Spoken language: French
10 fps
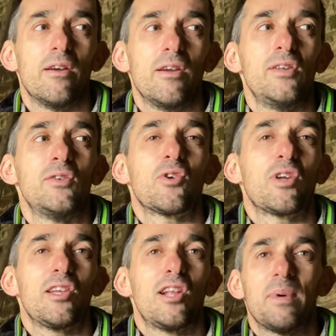ils ont
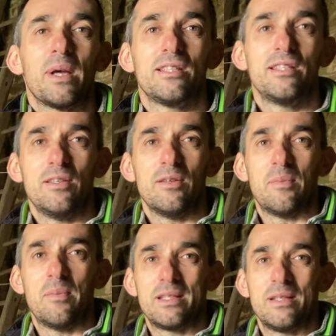regardé la partie
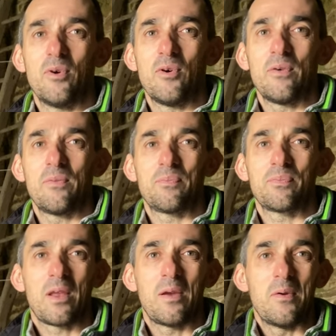bâtiment,
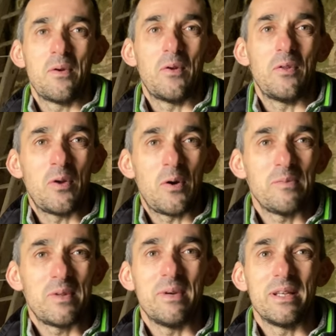euh, normes
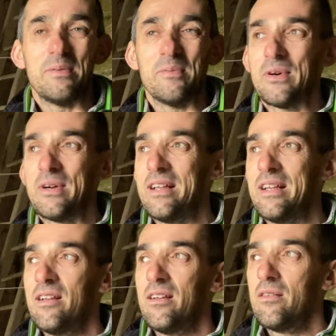des bâtiments,
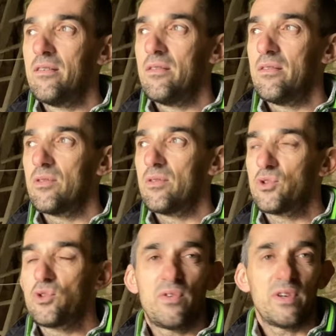
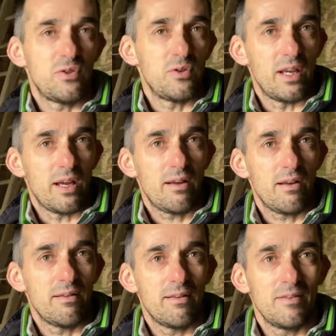surface de terre.
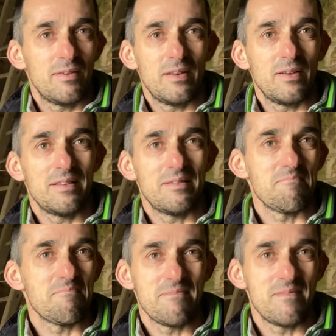
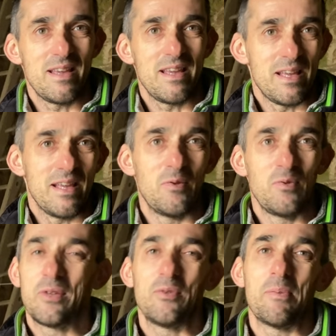Et nous,
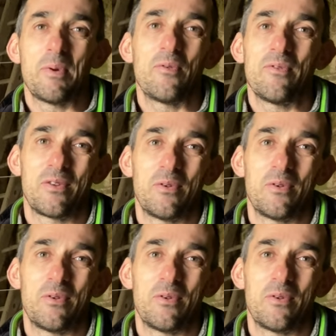ça ne nous a pas convaincus.